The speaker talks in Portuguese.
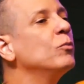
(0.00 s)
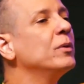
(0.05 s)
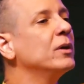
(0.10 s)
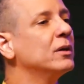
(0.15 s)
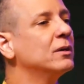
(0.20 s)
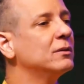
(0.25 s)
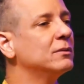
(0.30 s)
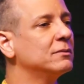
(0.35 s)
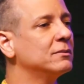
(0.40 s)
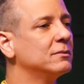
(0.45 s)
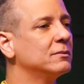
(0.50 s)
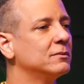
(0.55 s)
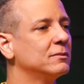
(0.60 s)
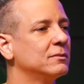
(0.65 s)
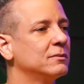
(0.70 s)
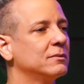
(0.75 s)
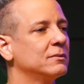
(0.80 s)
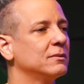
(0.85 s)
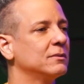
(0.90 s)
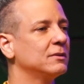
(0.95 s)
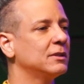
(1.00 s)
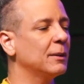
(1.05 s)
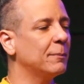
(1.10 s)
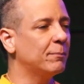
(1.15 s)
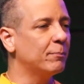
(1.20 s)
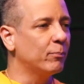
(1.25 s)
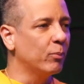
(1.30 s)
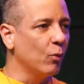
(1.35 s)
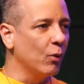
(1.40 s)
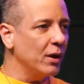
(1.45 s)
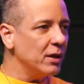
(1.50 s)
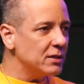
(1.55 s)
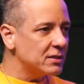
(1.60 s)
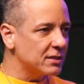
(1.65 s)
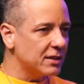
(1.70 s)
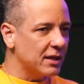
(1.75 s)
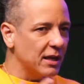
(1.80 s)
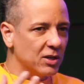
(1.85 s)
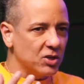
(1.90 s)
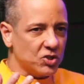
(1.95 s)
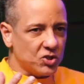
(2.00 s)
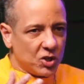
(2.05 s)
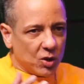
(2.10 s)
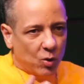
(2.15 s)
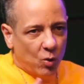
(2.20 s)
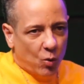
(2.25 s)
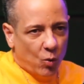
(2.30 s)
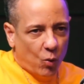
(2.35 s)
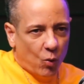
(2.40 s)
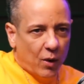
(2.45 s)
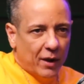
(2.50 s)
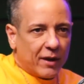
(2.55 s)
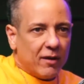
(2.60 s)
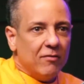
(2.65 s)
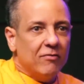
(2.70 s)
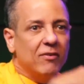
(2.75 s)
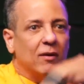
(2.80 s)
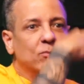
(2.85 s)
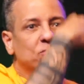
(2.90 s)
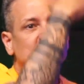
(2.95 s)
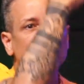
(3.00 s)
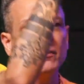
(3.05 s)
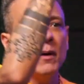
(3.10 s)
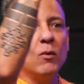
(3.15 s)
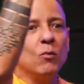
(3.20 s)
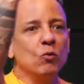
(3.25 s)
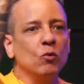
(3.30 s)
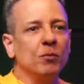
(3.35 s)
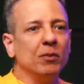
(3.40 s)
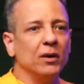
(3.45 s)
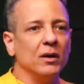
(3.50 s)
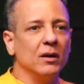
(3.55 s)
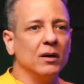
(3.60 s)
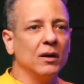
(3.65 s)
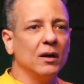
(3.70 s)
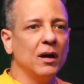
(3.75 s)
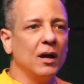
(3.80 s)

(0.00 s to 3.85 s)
Uber. Depois que ele chegou, é que vamos chamar o Uber.